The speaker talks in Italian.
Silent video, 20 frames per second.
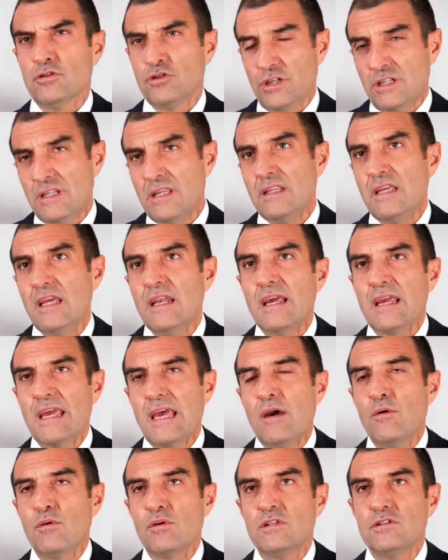C'è da dire
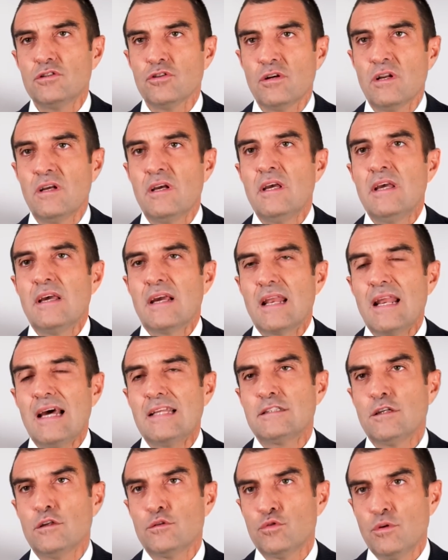che Eurizon,
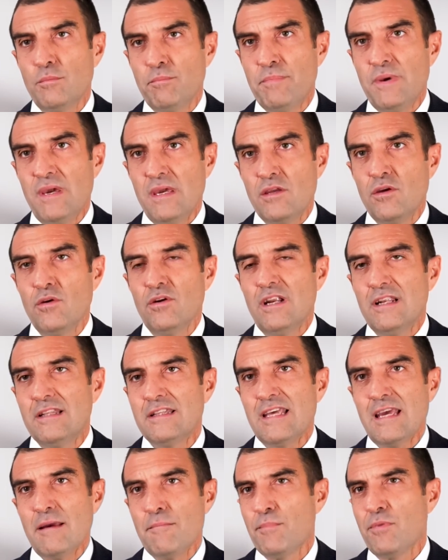grazie al suo impegno nel
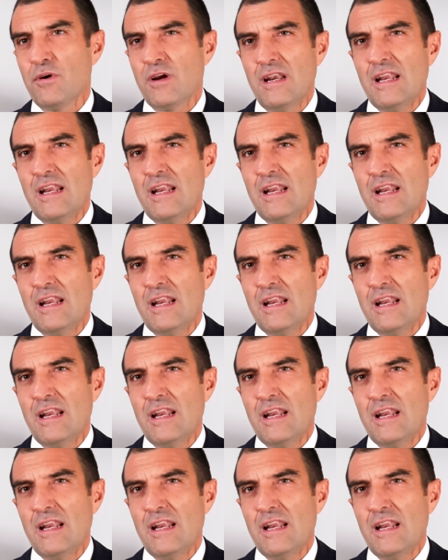tempo,